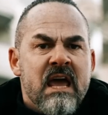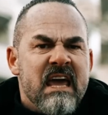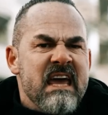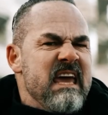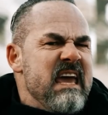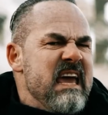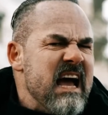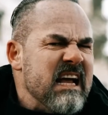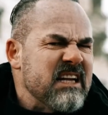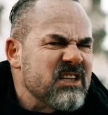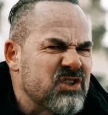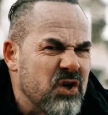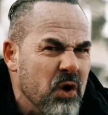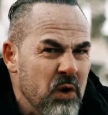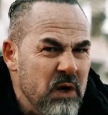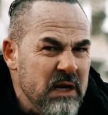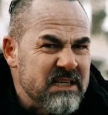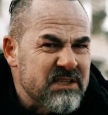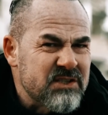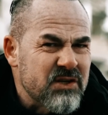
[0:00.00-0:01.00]
Ihr
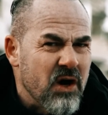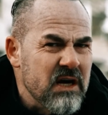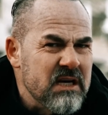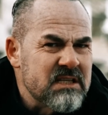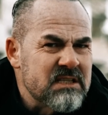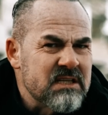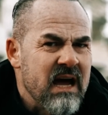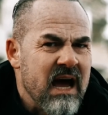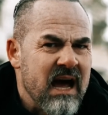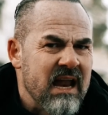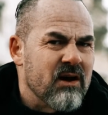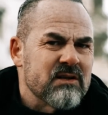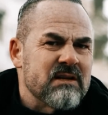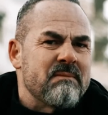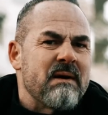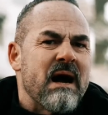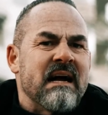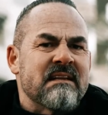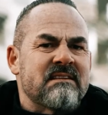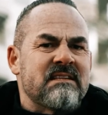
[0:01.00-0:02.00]
entschuldigt euch? Herr
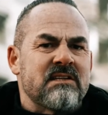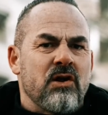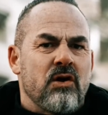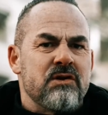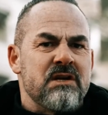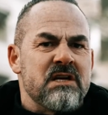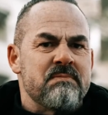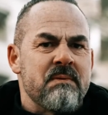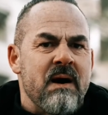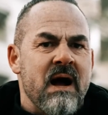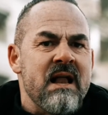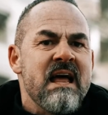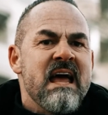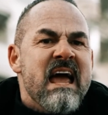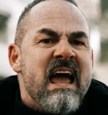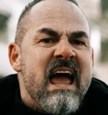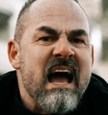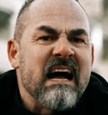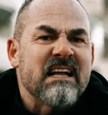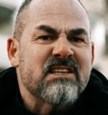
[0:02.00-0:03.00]
Lauterbach hat hatte doch nicht mal.
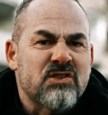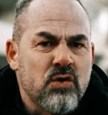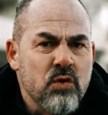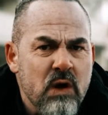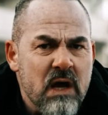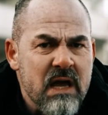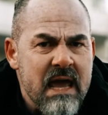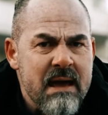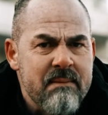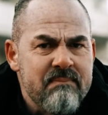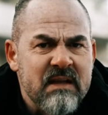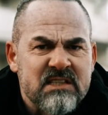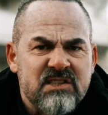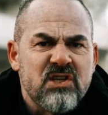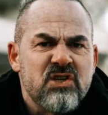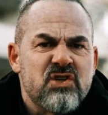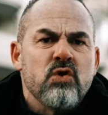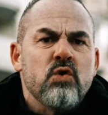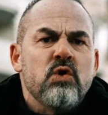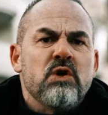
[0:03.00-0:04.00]
Er hat zugegeben, dass
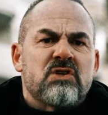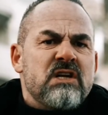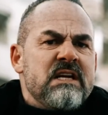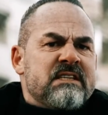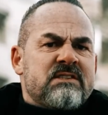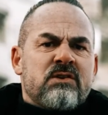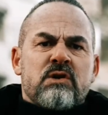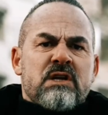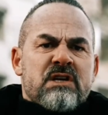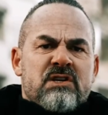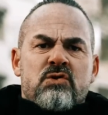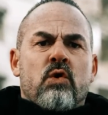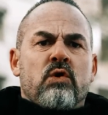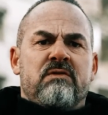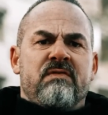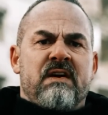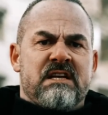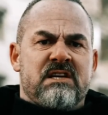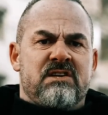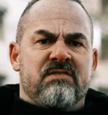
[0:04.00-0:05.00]
die Schulschließungen nicht
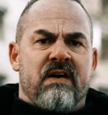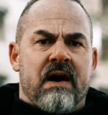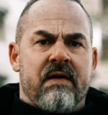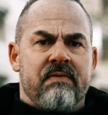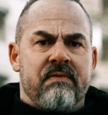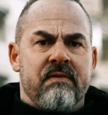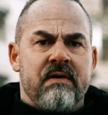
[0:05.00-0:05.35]
notwendig waren.